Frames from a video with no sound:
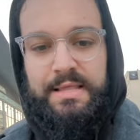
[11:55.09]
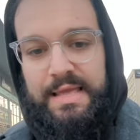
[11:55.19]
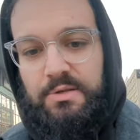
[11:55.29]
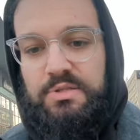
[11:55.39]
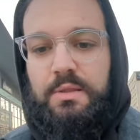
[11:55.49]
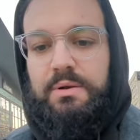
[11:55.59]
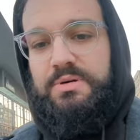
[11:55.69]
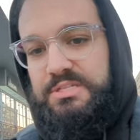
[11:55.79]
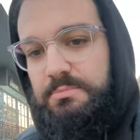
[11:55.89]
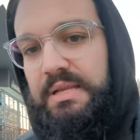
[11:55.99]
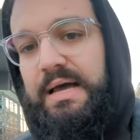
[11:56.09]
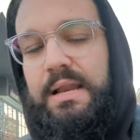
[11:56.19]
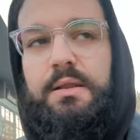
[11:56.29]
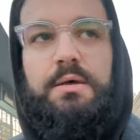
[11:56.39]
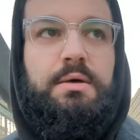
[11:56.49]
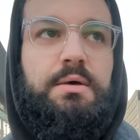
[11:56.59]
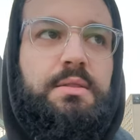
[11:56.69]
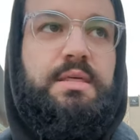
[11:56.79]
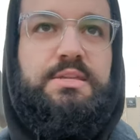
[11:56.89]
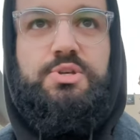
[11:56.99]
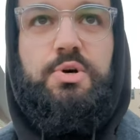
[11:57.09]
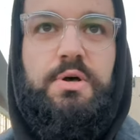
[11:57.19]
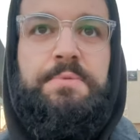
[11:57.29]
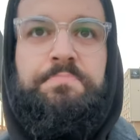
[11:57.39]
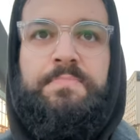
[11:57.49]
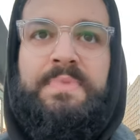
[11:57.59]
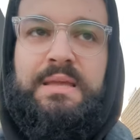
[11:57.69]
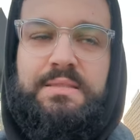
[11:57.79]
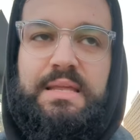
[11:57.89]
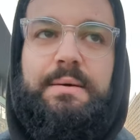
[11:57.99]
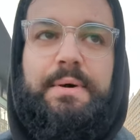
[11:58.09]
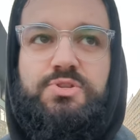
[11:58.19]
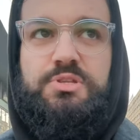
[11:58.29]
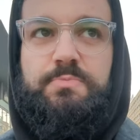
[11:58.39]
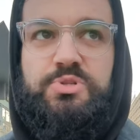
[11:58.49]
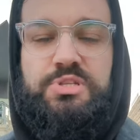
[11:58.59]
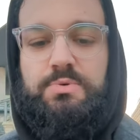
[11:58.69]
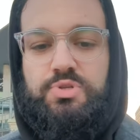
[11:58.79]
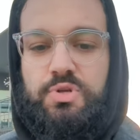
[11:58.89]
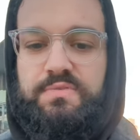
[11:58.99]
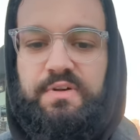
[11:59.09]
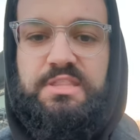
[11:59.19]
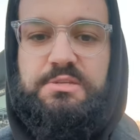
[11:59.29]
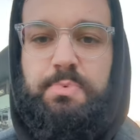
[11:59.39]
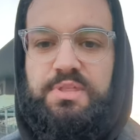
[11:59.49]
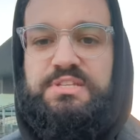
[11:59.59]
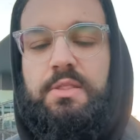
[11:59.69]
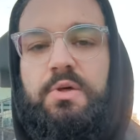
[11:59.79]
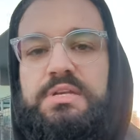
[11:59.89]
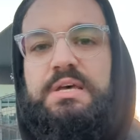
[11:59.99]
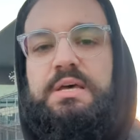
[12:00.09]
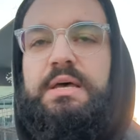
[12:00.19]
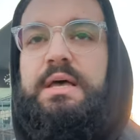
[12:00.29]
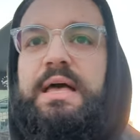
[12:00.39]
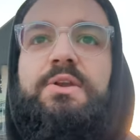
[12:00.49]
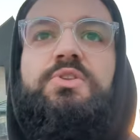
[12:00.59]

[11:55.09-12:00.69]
He notado algo similar, de hecho tenía varios dispositivos con diferentes procesadores, he